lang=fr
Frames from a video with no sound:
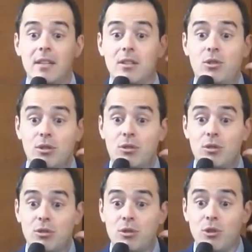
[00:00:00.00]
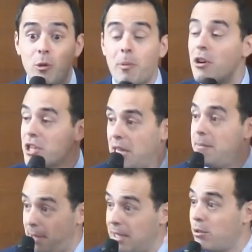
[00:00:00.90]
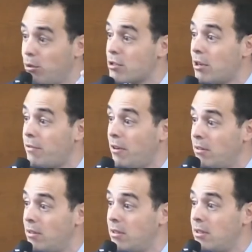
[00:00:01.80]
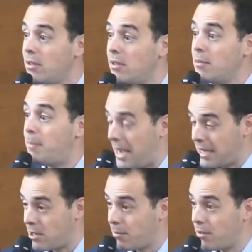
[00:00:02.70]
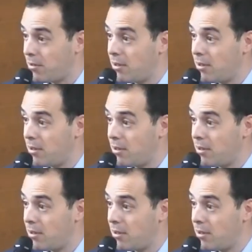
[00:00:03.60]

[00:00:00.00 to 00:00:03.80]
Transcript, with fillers: de, nos proches et, de nos enfants, par exemple.